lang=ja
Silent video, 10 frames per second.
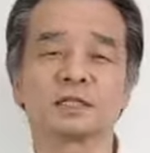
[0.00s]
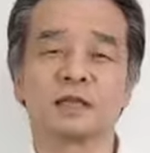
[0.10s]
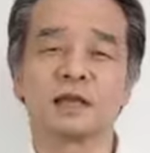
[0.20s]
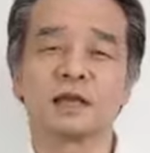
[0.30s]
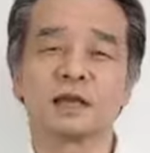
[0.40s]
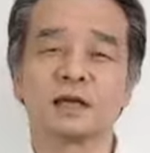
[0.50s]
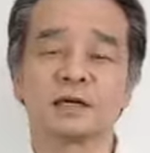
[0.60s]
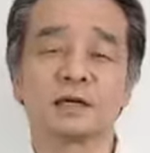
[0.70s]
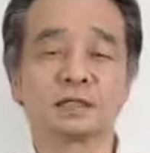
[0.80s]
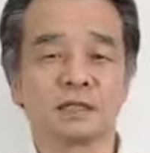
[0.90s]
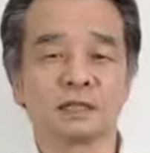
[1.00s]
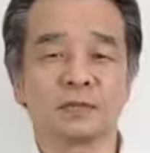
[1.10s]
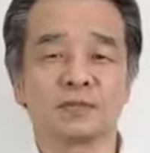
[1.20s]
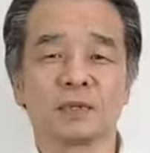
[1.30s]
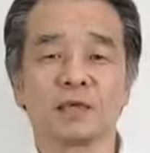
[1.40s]
すでです
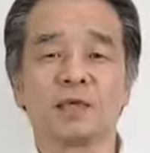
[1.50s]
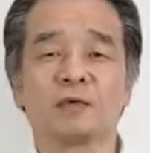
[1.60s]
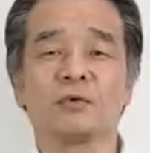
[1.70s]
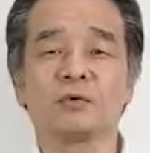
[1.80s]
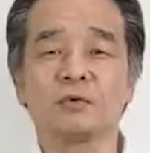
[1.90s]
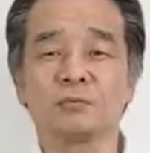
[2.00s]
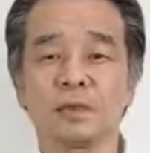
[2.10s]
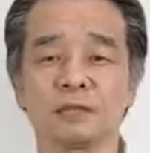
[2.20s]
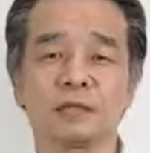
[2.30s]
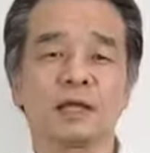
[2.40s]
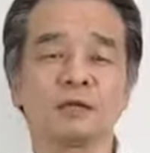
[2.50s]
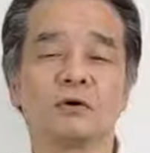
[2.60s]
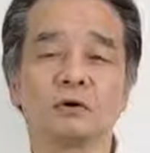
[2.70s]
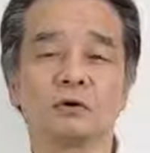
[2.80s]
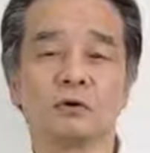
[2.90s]
ね、えこのベルゲン
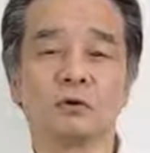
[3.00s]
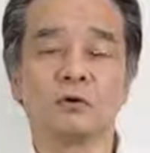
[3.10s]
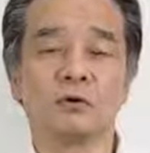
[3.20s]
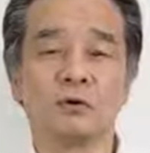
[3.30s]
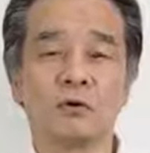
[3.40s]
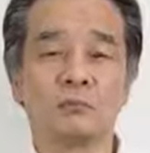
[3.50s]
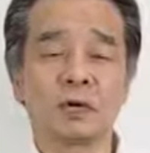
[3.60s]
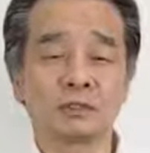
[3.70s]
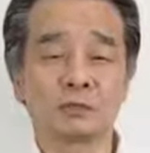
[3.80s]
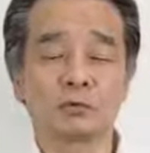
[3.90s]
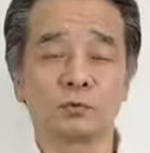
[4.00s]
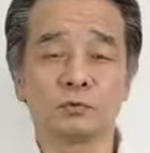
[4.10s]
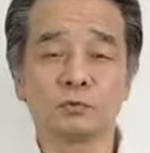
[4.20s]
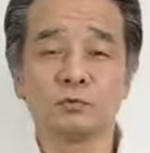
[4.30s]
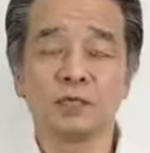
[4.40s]
のこの、まあ、ちょうどこ
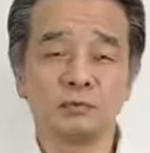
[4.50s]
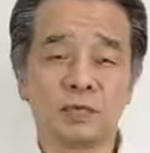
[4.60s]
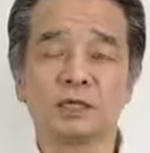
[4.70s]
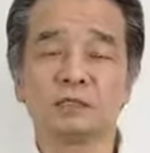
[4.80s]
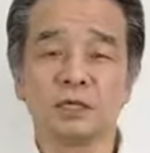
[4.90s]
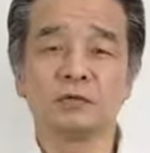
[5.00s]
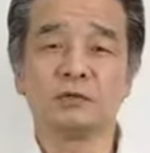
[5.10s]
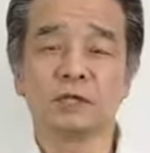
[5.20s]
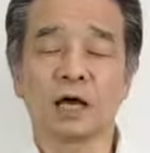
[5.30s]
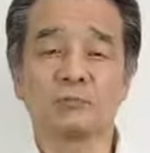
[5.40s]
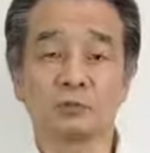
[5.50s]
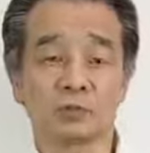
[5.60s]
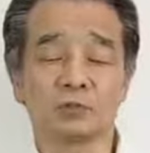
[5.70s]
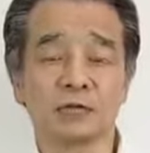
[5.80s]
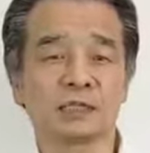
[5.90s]
う海に面しているようなも
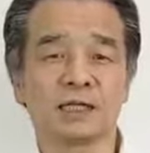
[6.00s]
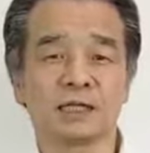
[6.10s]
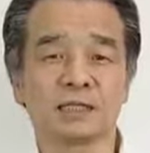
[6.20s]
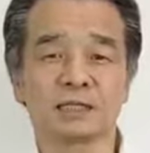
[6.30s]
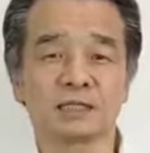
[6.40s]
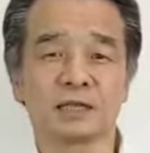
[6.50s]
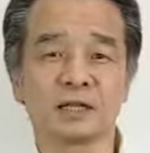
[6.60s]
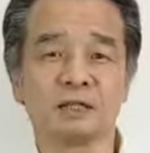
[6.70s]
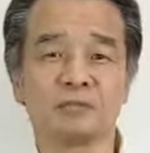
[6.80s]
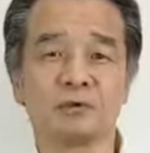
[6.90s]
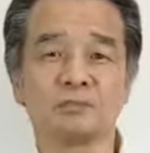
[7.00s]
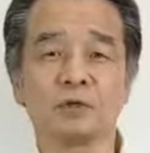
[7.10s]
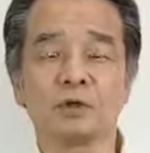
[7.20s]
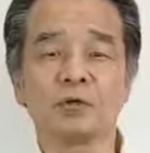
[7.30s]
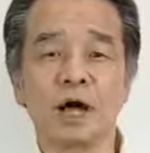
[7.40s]
ちろん町なんですけれども
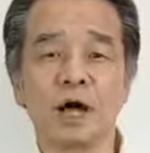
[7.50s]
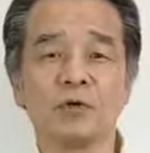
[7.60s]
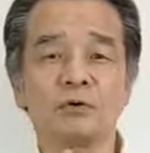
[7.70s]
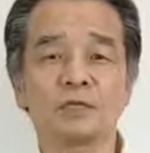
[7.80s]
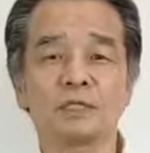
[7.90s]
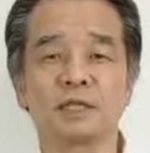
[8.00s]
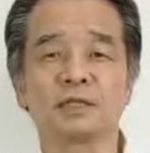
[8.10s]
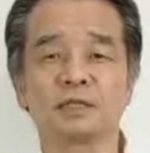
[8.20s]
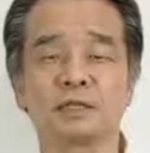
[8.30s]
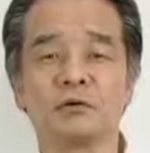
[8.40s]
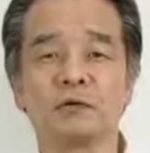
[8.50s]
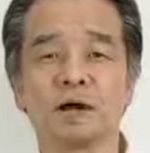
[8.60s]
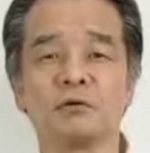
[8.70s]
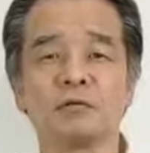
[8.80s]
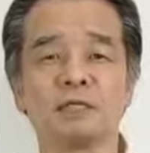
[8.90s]
この青い線ですねこの
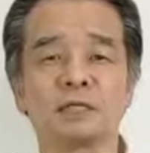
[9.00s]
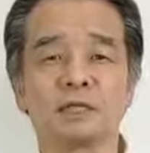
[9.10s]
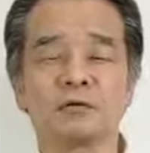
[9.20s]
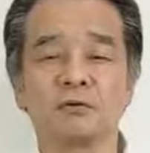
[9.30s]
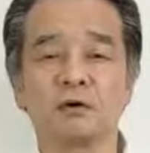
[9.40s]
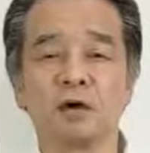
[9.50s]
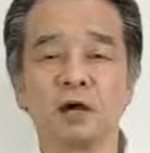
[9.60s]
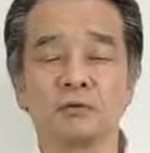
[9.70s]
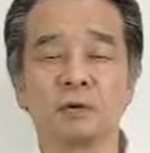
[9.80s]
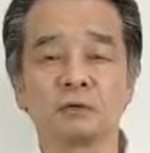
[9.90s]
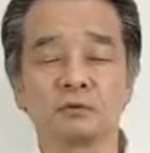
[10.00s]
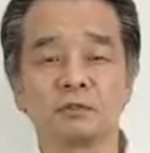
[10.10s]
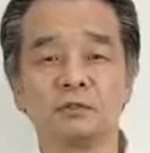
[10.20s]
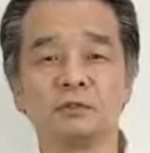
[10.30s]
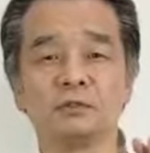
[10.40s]
青い線を、まあ、この
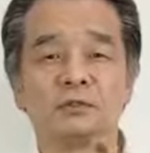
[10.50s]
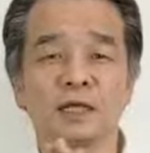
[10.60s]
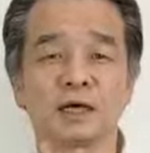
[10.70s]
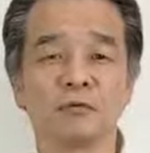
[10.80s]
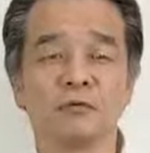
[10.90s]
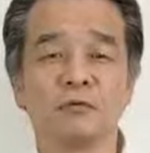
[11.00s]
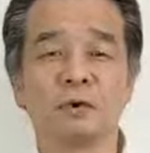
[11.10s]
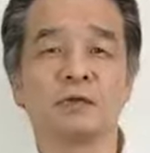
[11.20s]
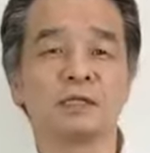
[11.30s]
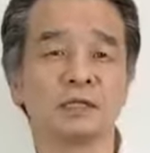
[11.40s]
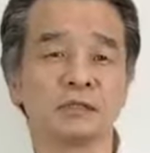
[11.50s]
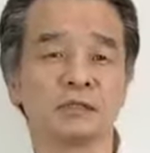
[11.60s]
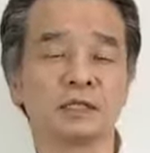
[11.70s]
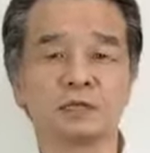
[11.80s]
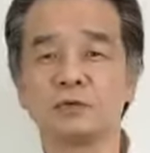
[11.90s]
クルーズ船がこう回ってい
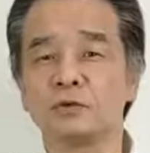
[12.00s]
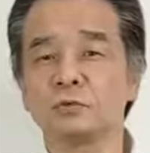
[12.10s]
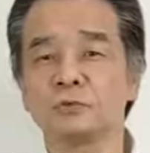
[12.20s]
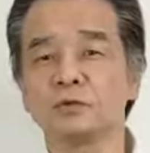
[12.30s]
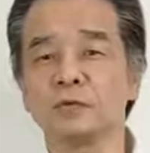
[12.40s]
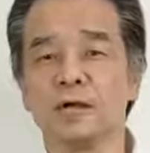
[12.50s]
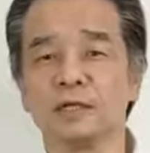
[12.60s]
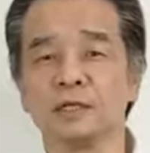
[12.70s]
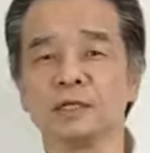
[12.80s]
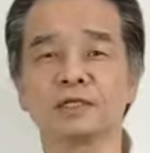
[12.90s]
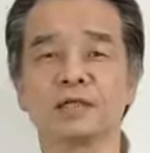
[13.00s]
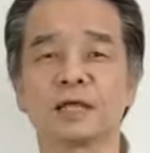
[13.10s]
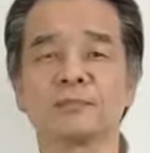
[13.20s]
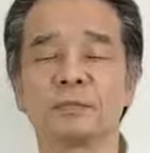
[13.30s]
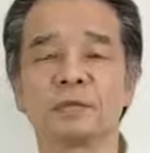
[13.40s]
く大体90分ぐらいです
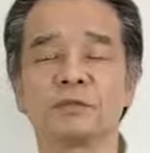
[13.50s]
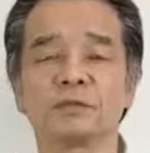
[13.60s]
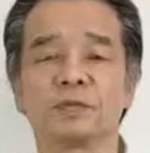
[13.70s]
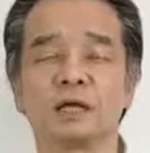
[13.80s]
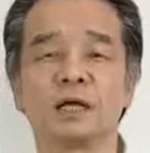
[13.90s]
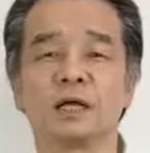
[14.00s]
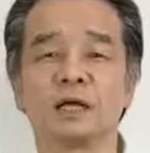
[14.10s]
ねでいろんな、